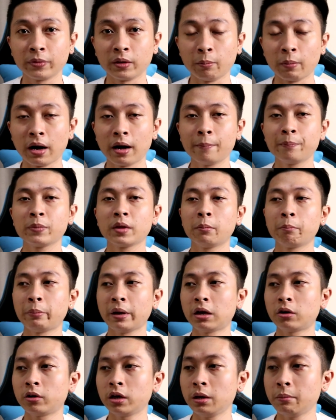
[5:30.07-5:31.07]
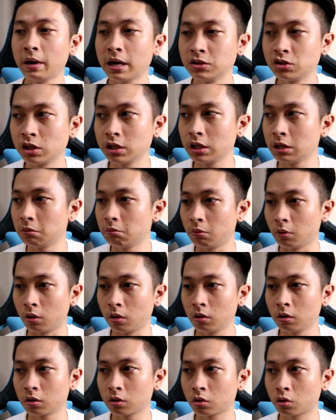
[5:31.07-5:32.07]
Diba? Pero imaginein
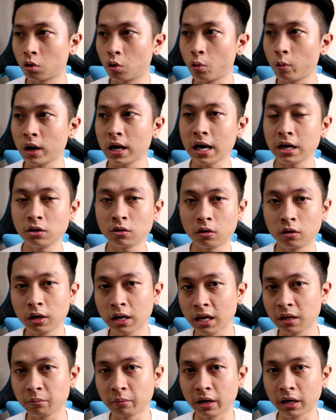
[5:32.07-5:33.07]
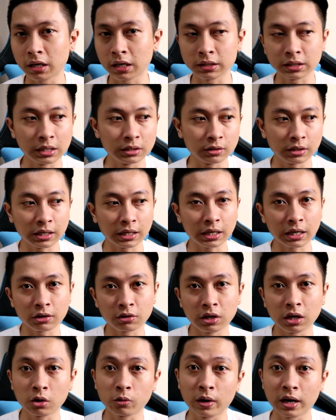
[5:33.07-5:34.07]
mo kung wala yung online marketing na
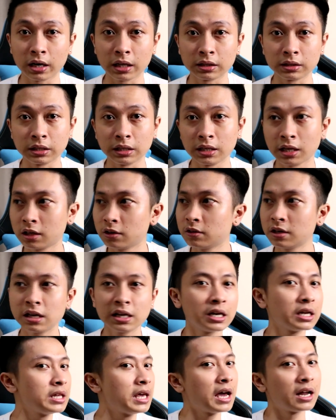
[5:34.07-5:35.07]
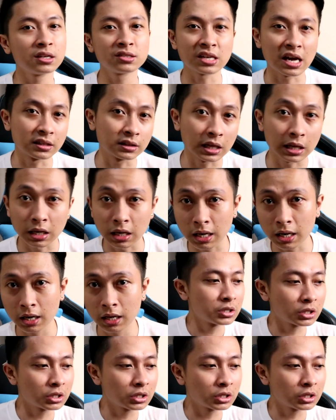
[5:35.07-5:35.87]
nagkaroon ng quarantine, ano na nangyari sa atin?